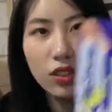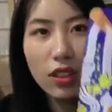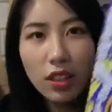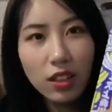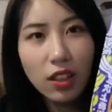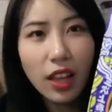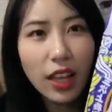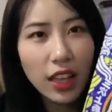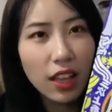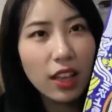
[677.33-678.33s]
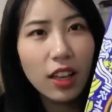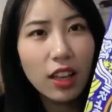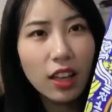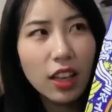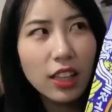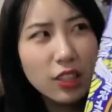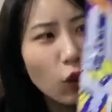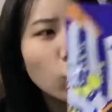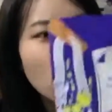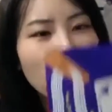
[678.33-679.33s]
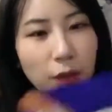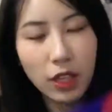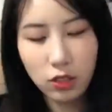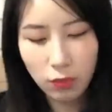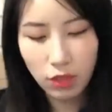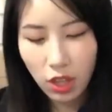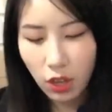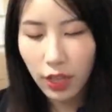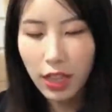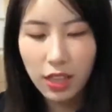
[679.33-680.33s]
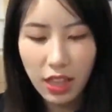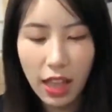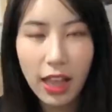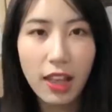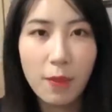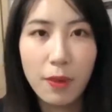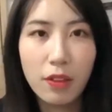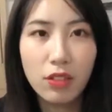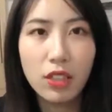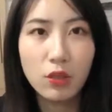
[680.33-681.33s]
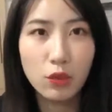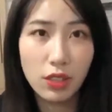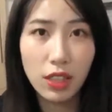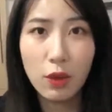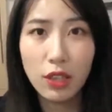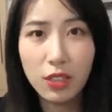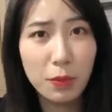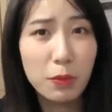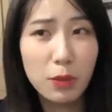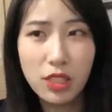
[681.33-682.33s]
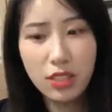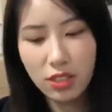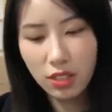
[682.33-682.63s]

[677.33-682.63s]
就是黑黑胶唱片，给大家打开一包。但是我今天晚上又闭不了。